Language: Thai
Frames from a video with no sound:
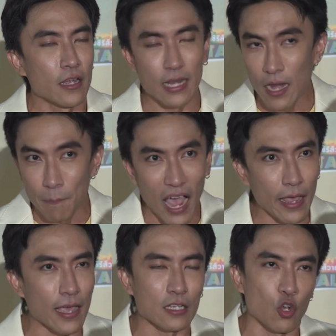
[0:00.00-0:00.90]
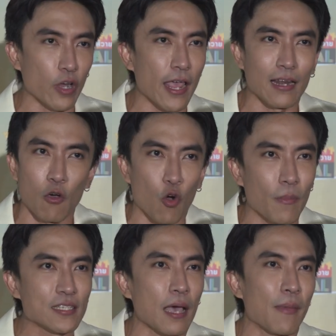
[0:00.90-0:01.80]
ในลำพังเอกชนเองเราคง
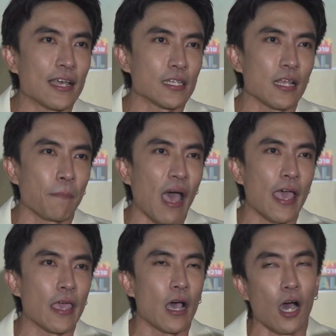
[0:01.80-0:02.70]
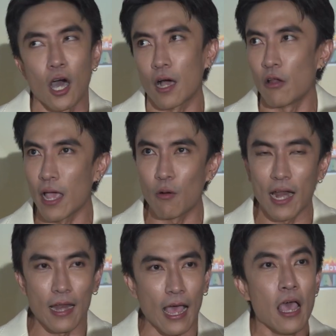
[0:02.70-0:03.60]
ไม่สามารถที่จะไปเเขาเรียกว่าอะ
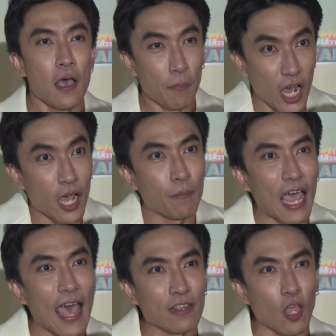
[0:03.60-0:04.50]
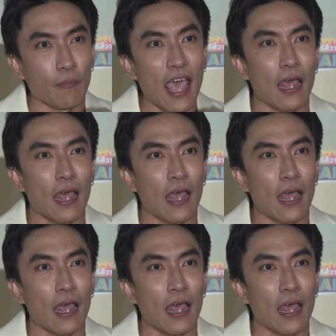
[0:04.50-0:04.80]
ไรล่ะ เพิ่มค่าตอบแท